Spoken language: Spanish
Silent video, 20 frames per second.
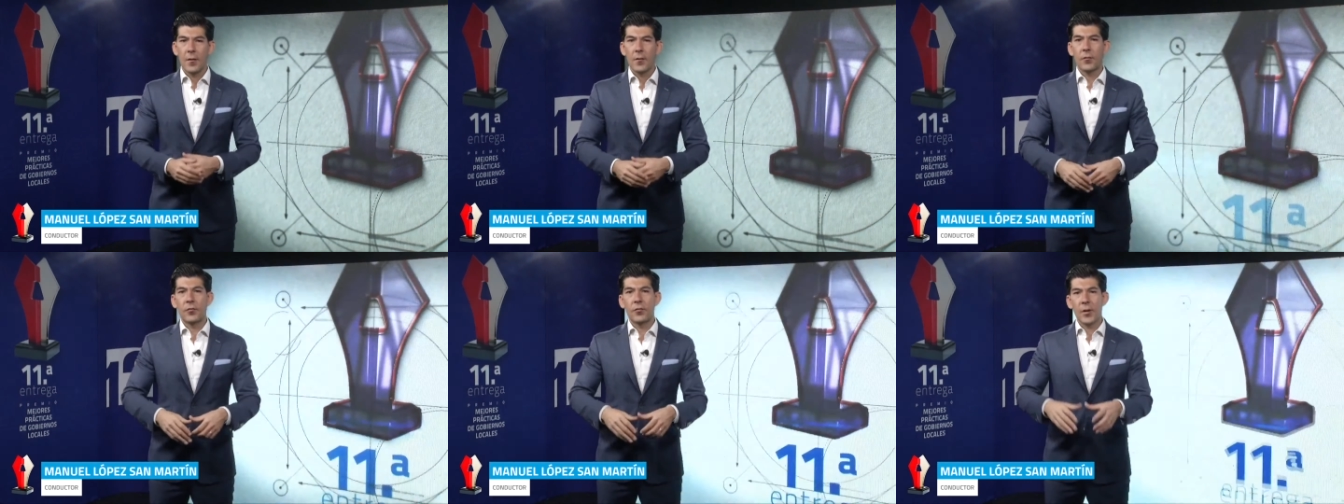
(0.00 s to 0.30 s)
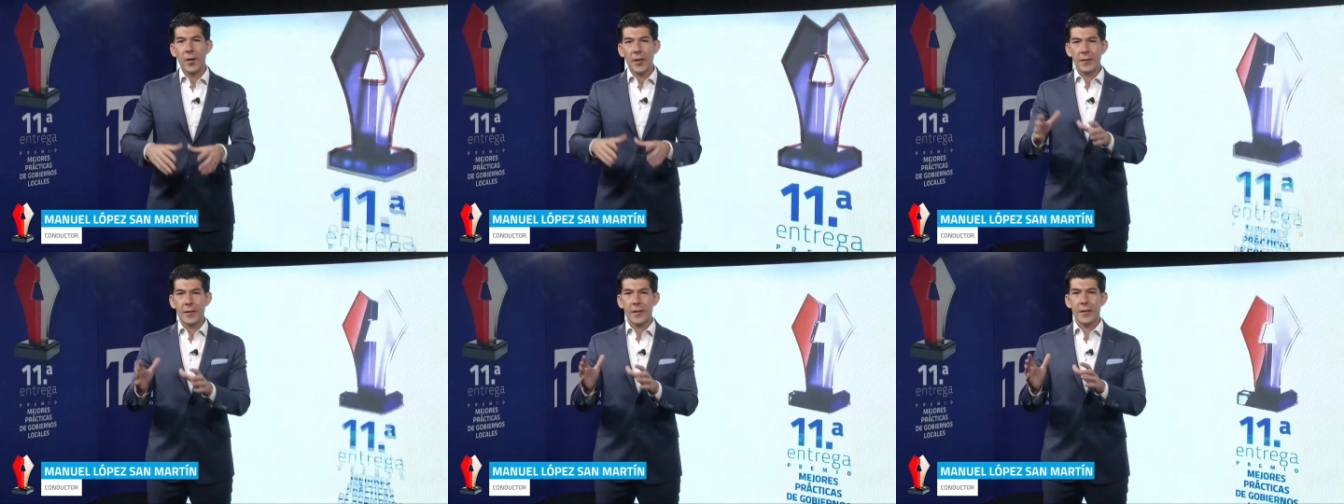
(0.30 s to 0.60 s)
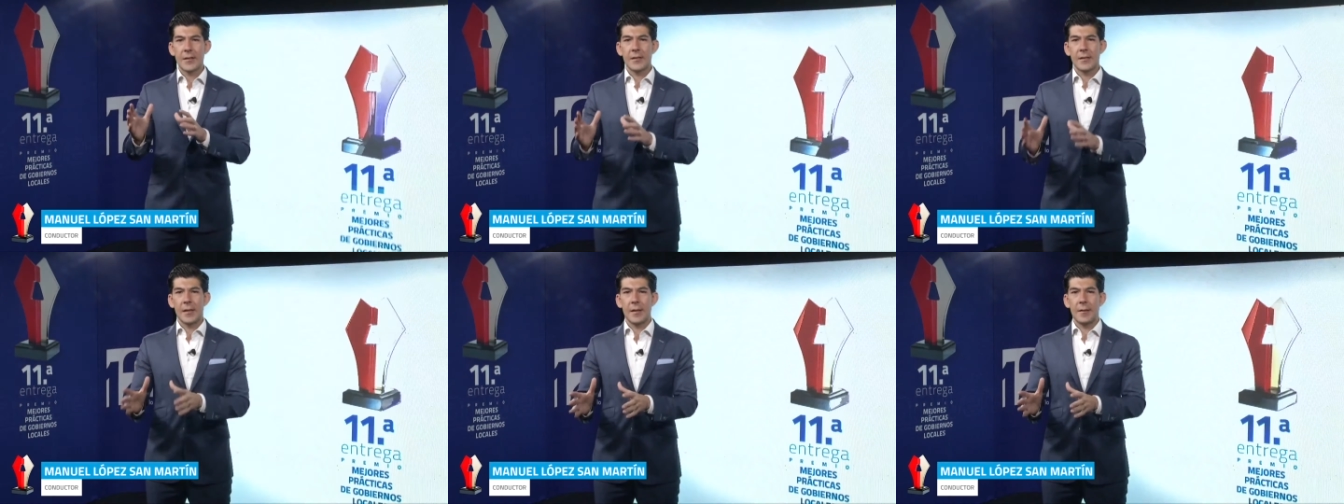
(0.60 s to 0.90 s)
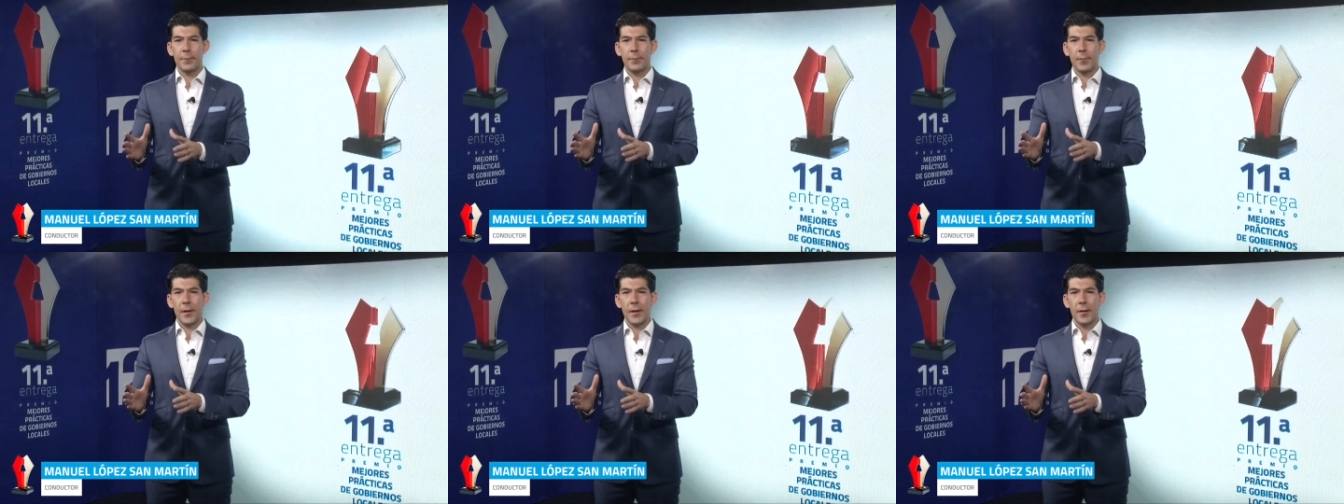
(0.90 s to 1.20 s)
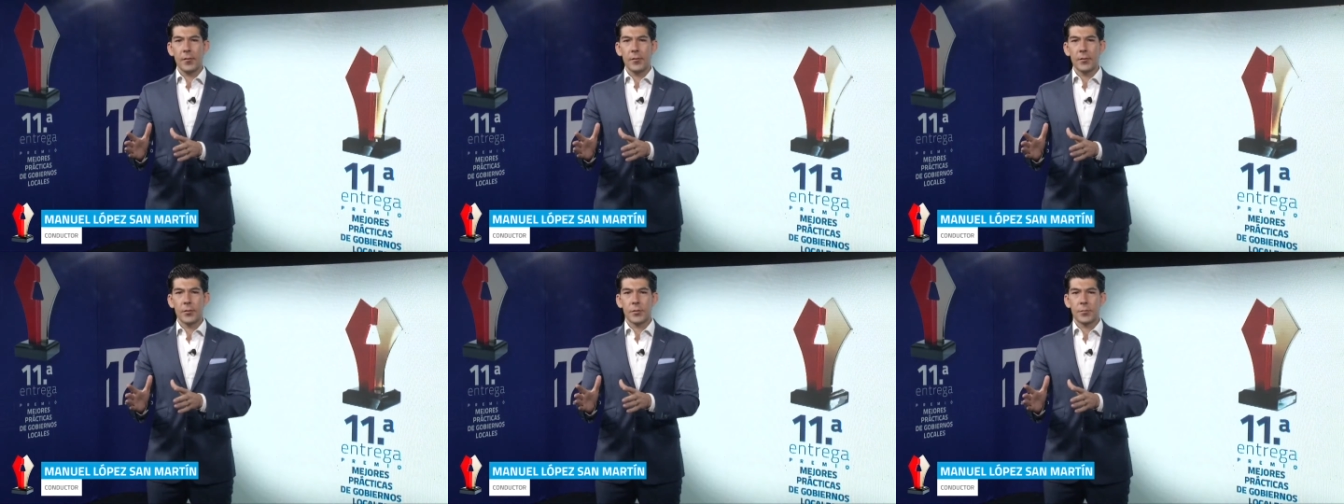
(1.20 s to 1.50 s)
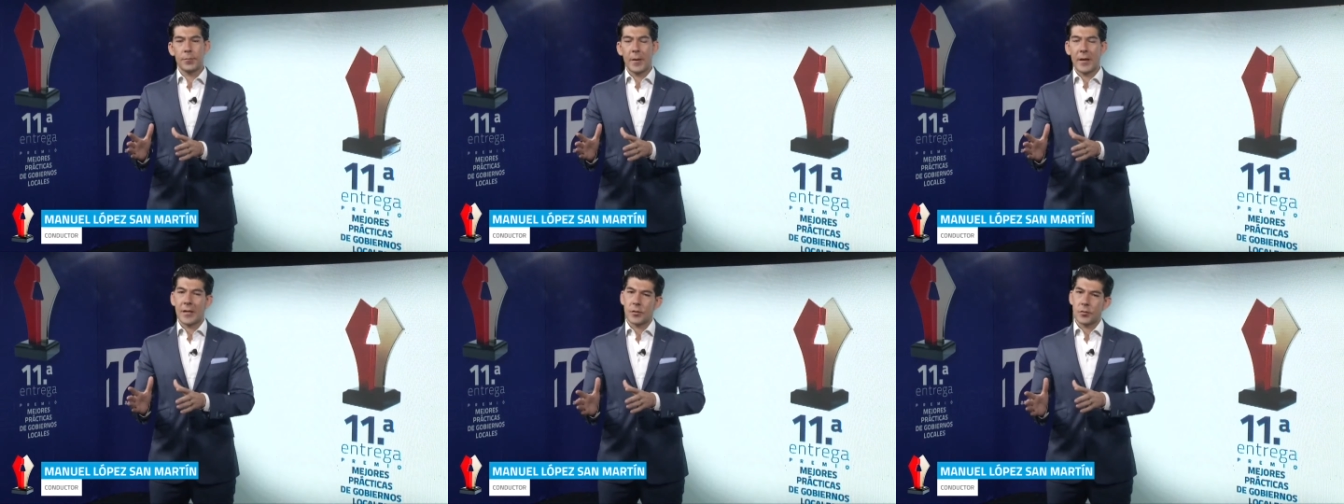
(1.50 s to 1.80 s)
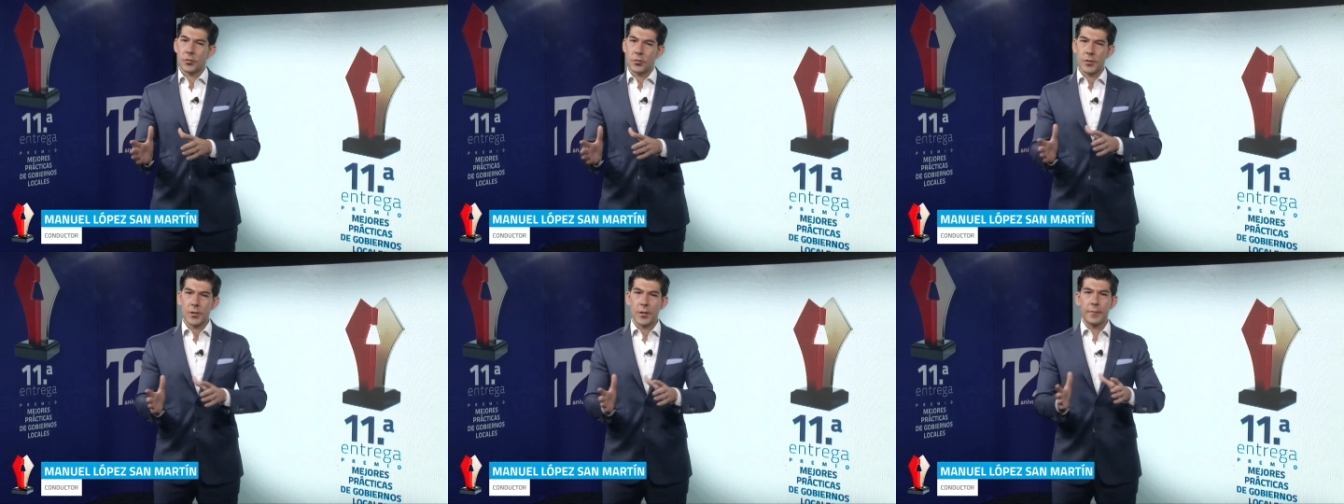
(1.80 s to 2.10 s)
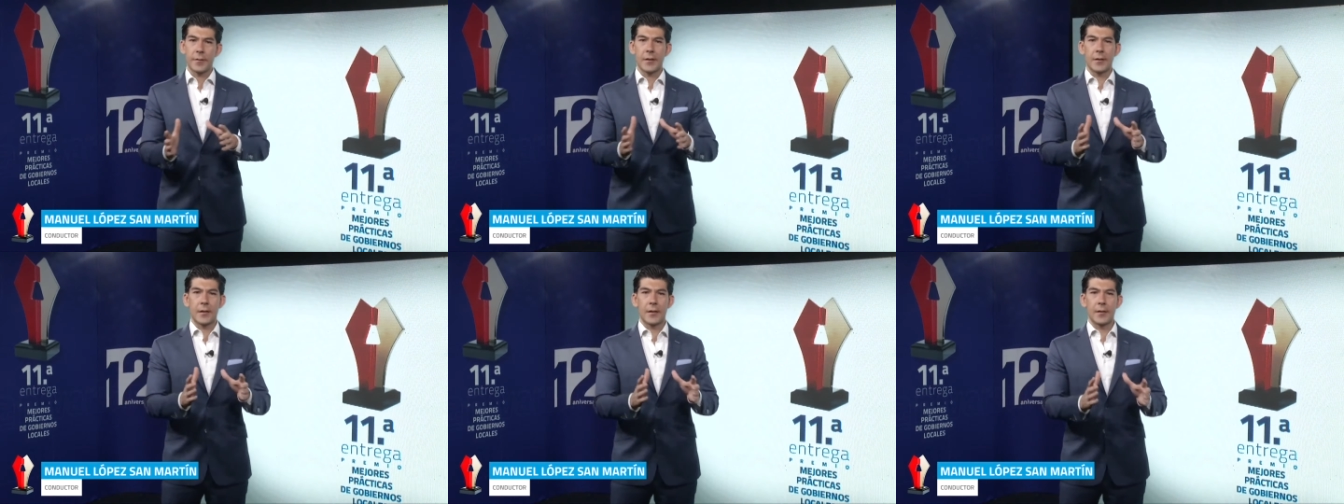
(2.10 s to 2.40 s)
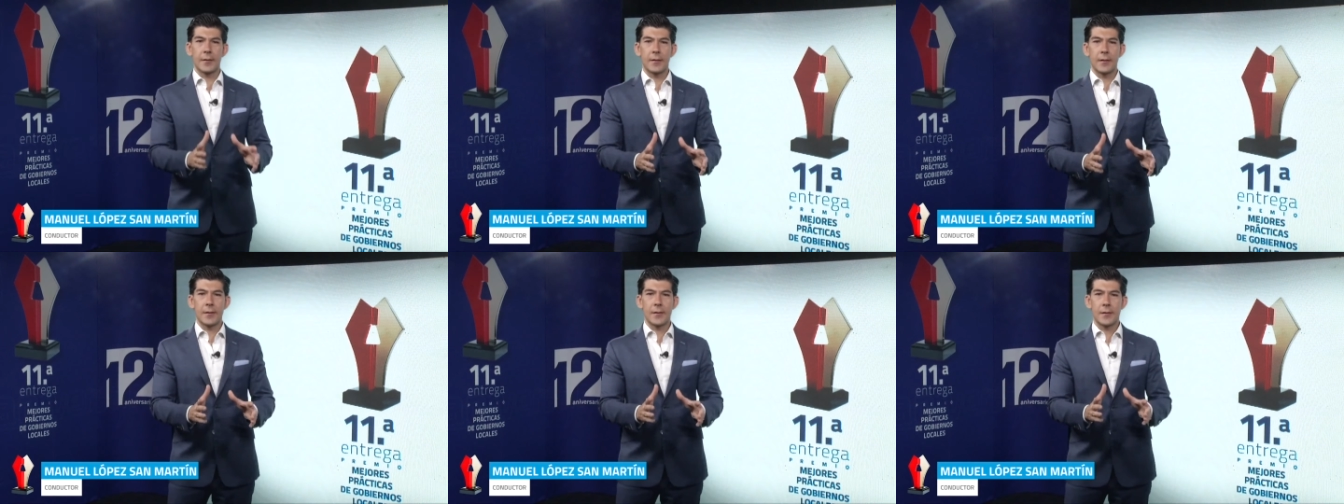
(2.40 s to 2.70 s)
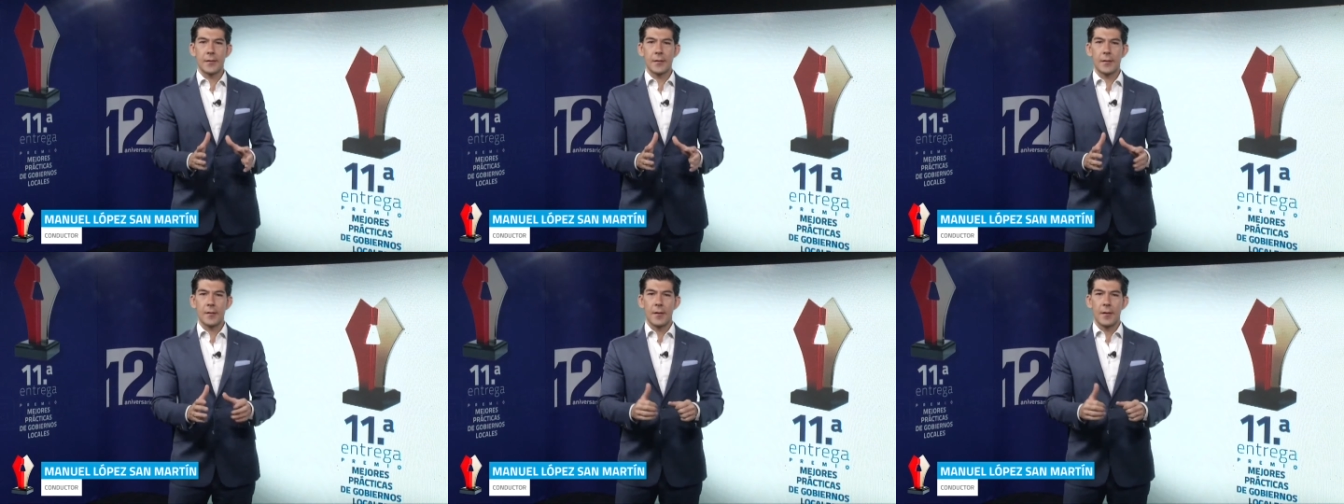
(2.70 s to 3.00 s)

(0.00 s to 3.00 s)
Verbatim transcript: fuentes de empleos para sus habitantes,